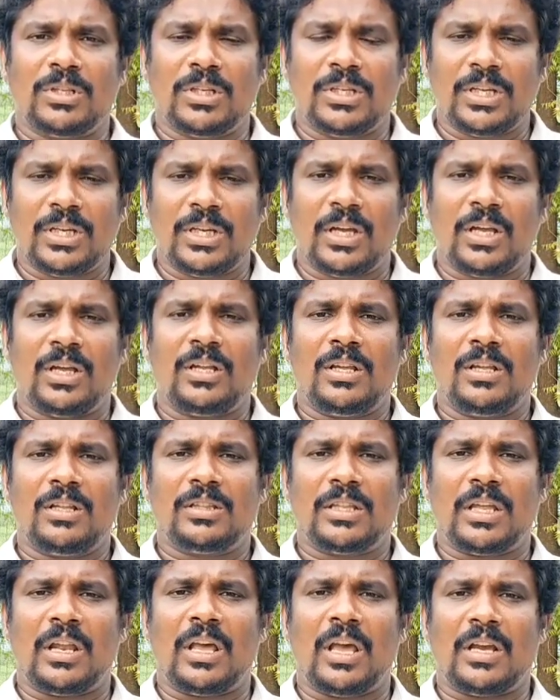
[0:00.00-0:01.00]
మొదటిగా
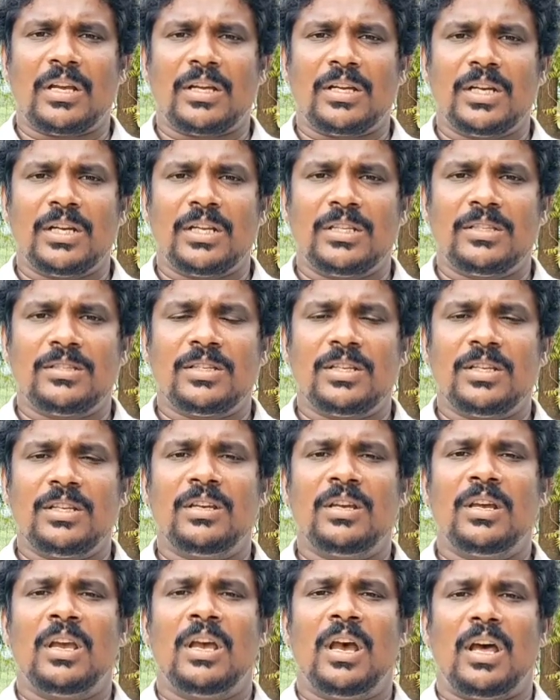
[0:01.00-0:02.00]
తన ఆజ్ఞనిచ్చి
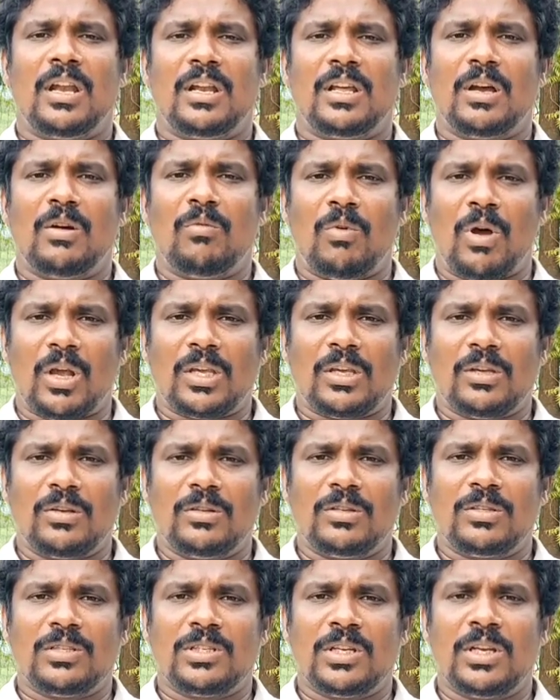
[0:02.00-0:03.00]
అనగా
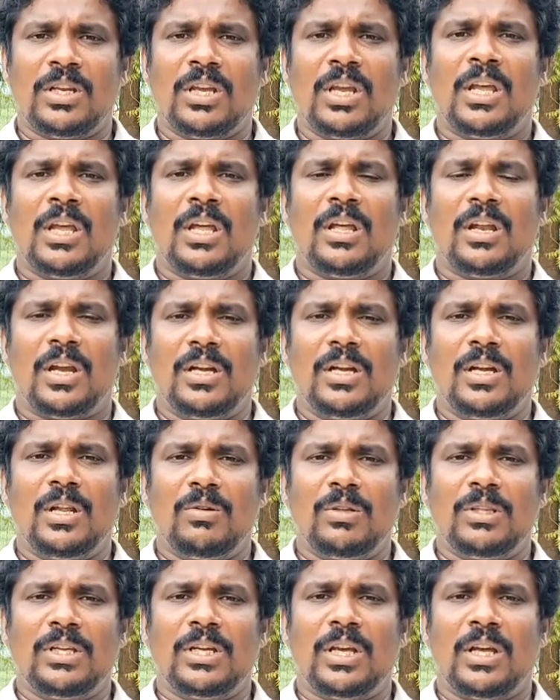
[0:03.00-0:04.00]
వాక్యునిచ్చి
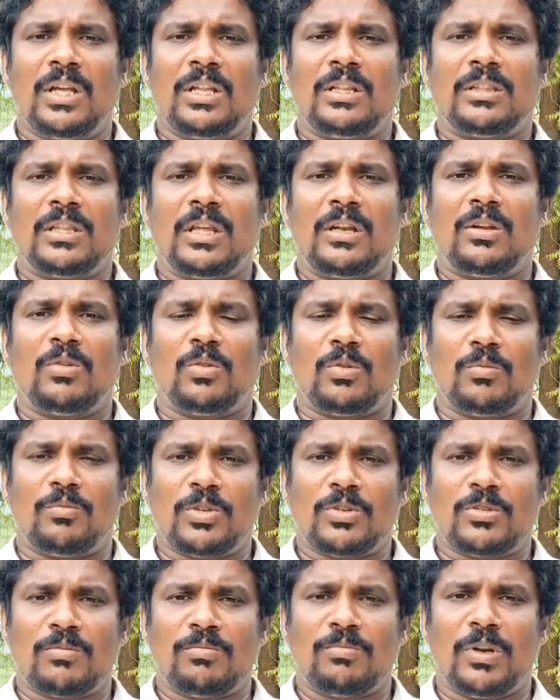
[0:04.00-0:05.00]
రెండవదిగా తన కృప
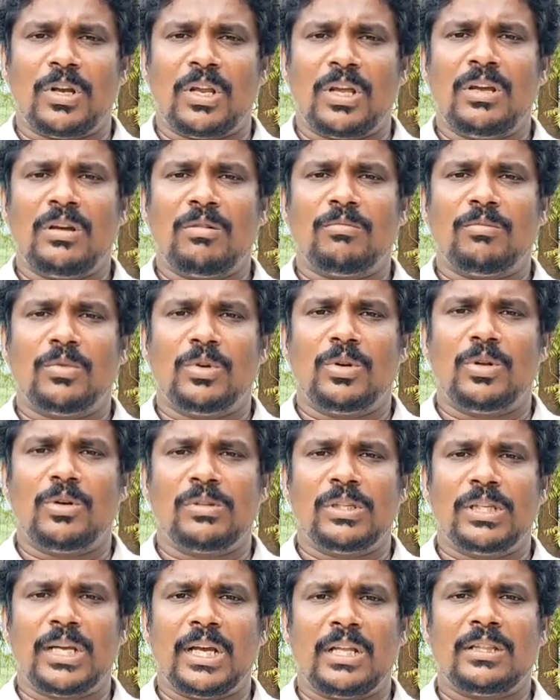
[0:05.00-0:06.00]
చొప్పున
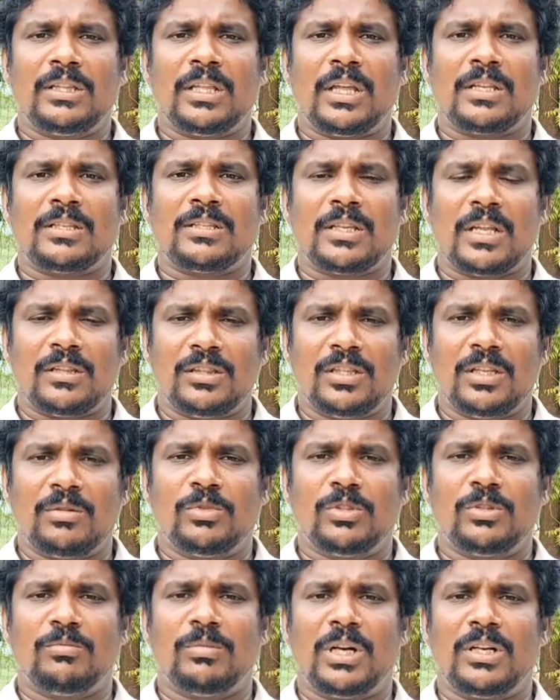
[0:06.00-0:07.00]
మూడవదిగా తన
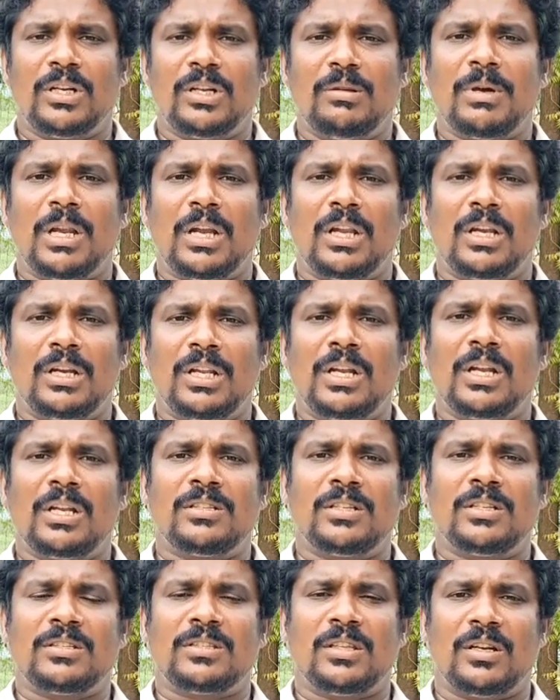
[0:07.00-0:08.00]
సత్యమును బట్టి మనల్ని
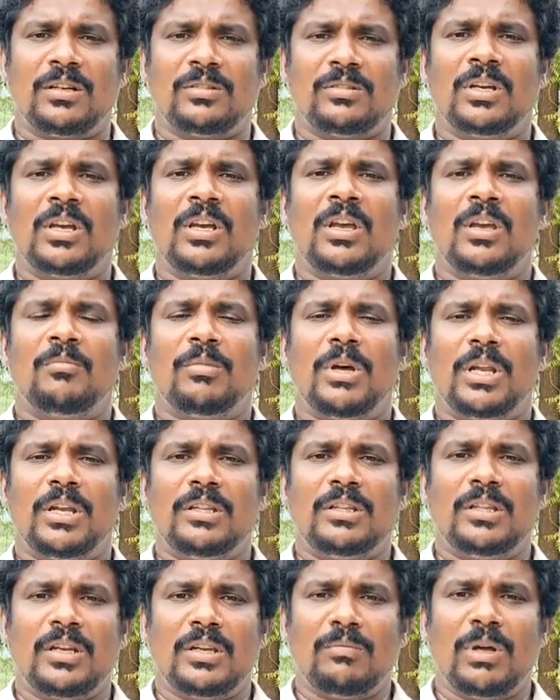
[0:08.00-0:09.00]
రక్షిస్తాడు
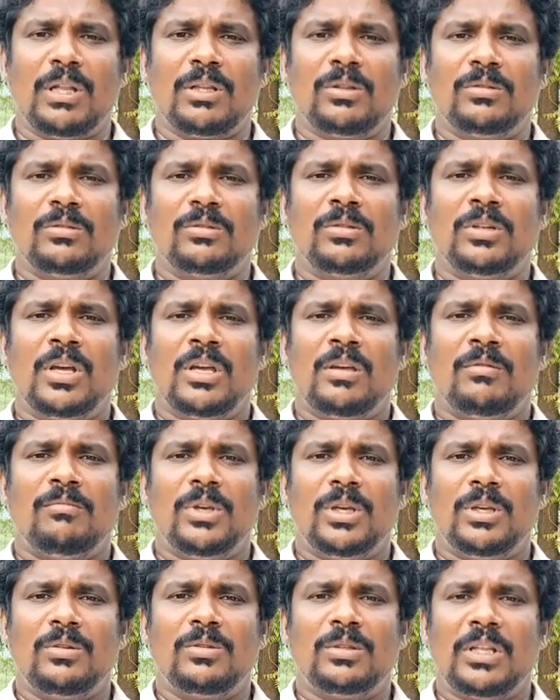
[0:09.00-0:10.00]
మరి దినమందు
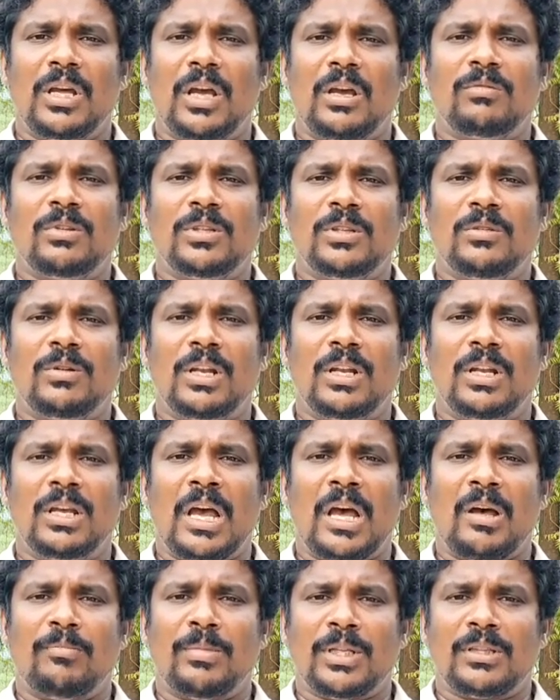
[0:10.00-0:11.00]
మీరు దావీదు వలె
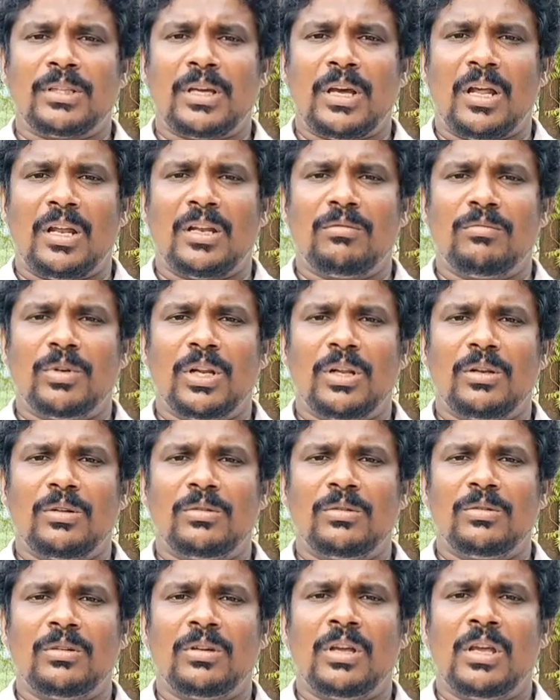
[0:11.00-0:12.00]

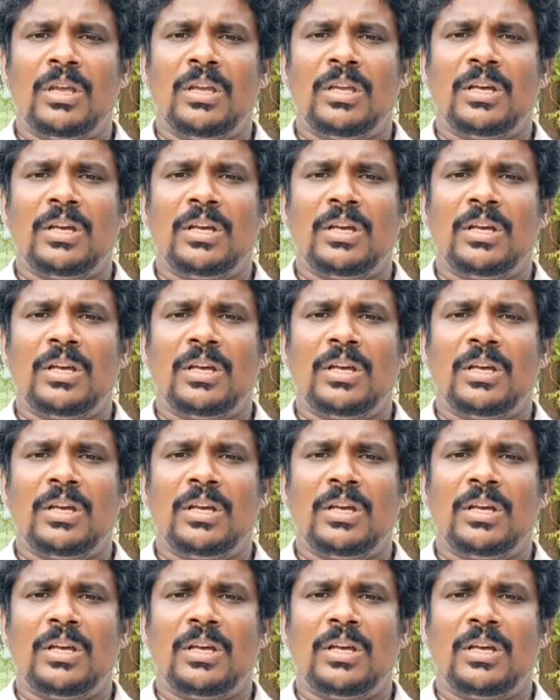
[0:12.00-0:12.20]
ఆపత్కాలములలో